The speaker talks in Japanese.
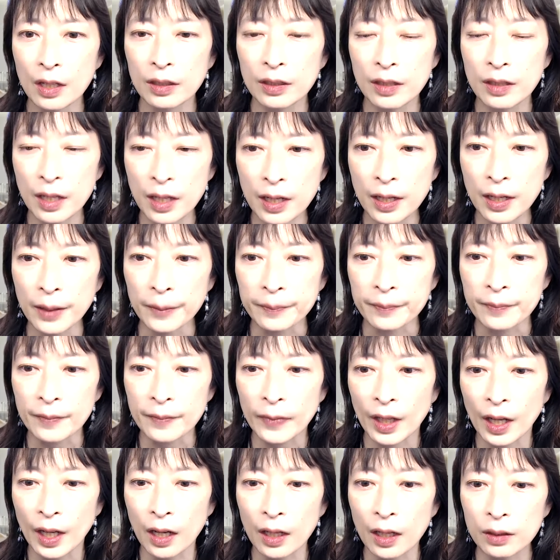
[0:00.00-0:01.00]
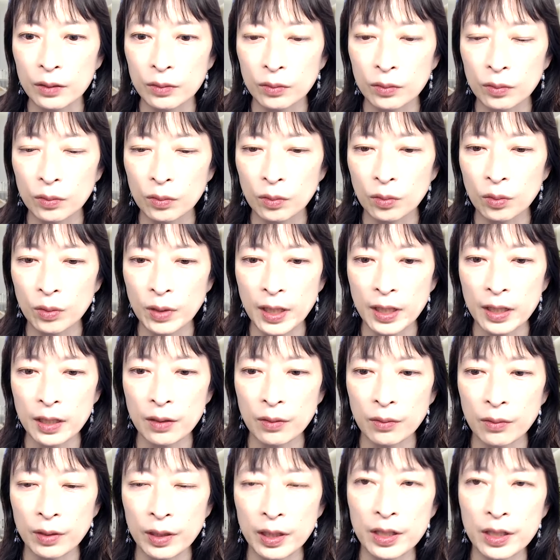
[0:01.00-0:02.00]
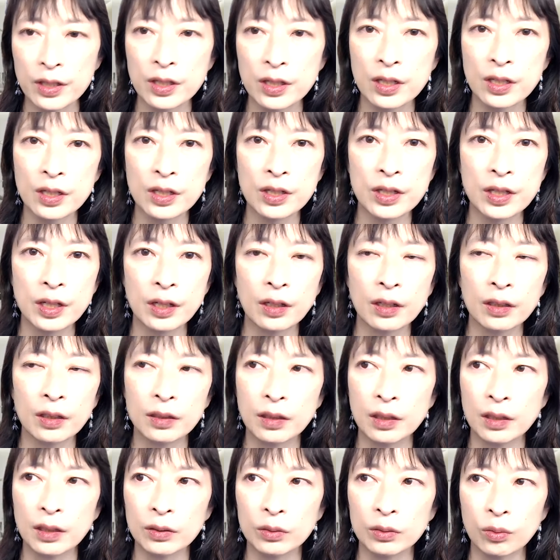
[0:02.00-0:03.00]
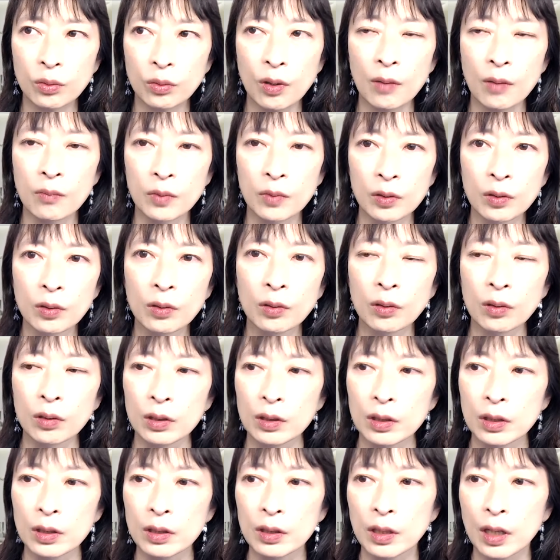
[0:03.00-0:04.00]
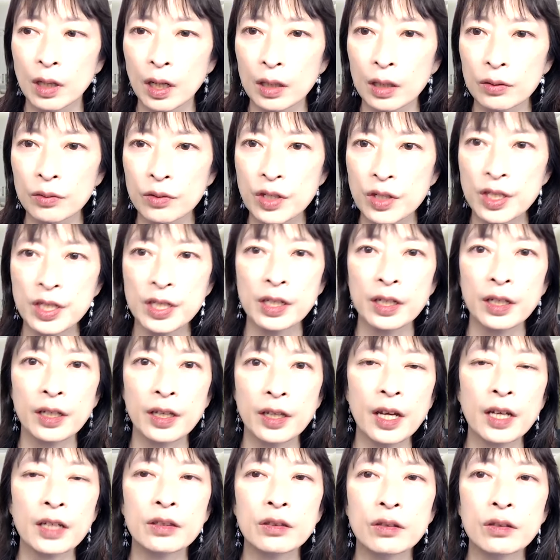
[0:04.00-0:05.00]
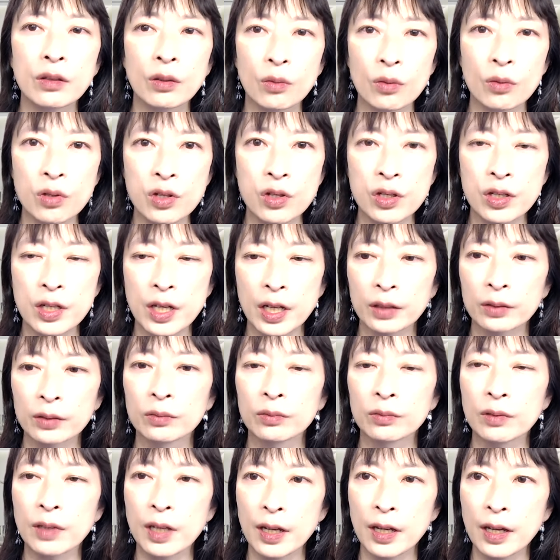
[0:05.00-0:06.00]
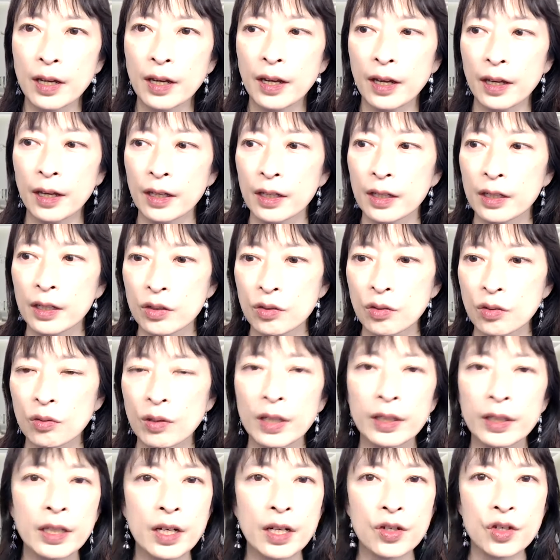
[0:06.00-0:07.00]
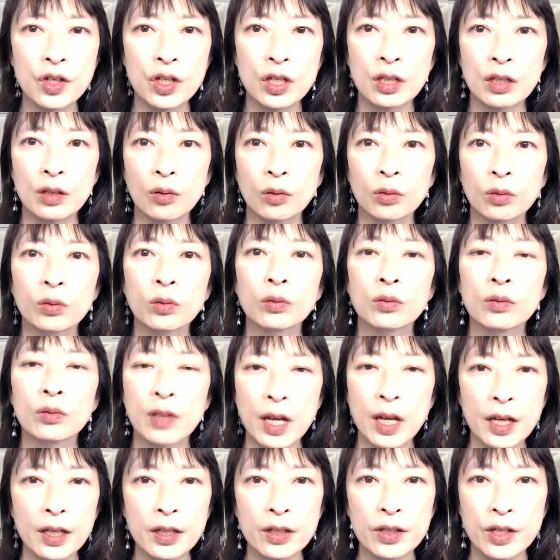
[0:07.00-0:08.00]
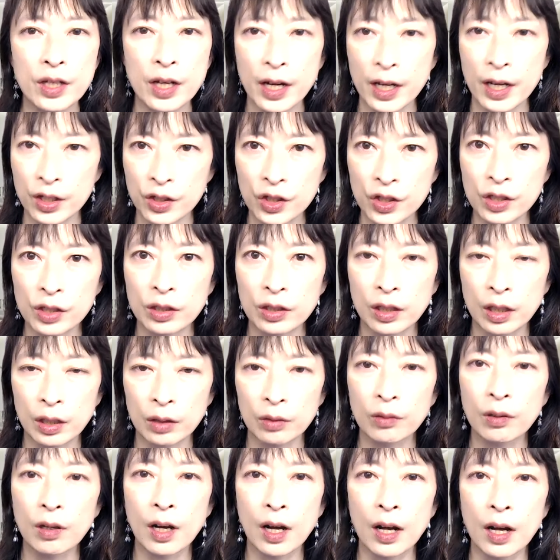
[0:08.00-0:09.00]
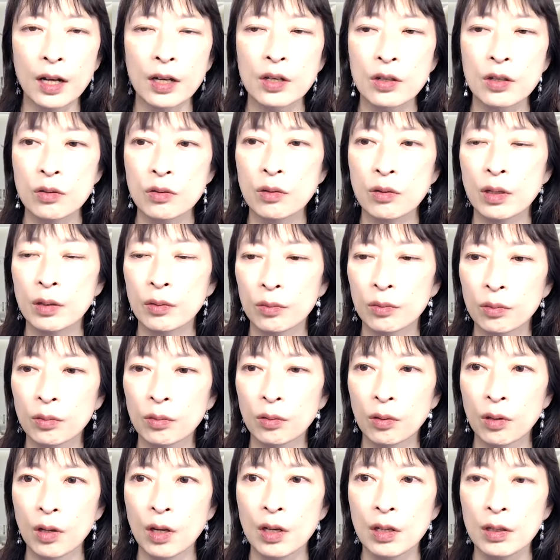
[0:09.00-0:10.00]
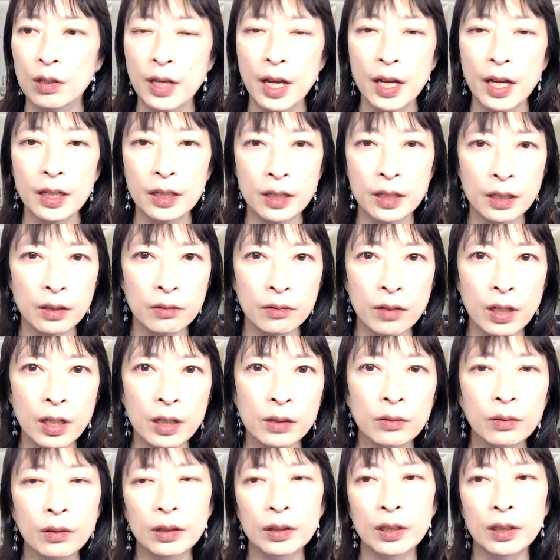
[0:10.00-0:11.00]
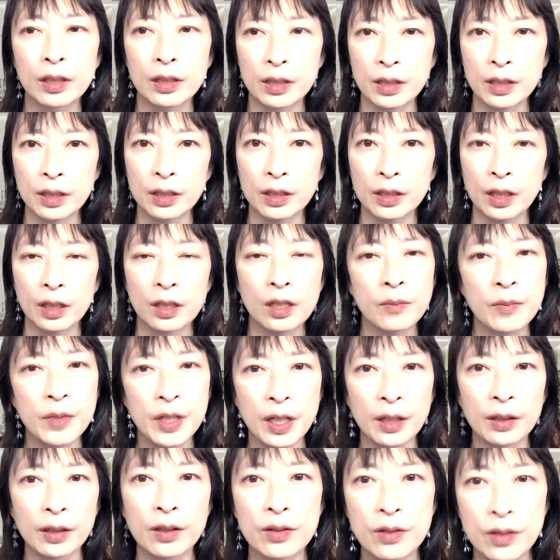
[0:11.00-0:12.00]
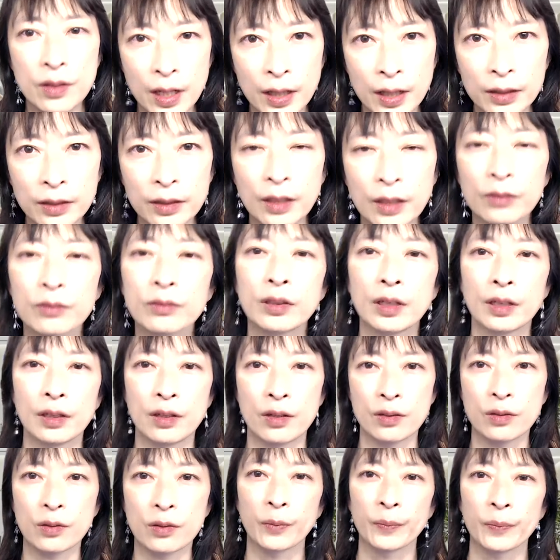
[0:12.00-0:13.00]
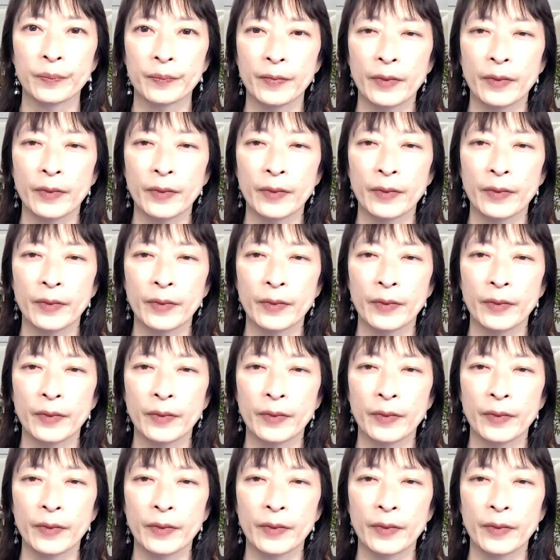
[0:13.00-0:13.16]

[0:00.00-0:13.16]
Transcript: で、あの、この間お話しした方とかも、あの、自信がないっておっしゃるので、その新しいことのね、チャレンジっていうか、それを何人ぐらいの方にやってみたんですかって言ったんですよ。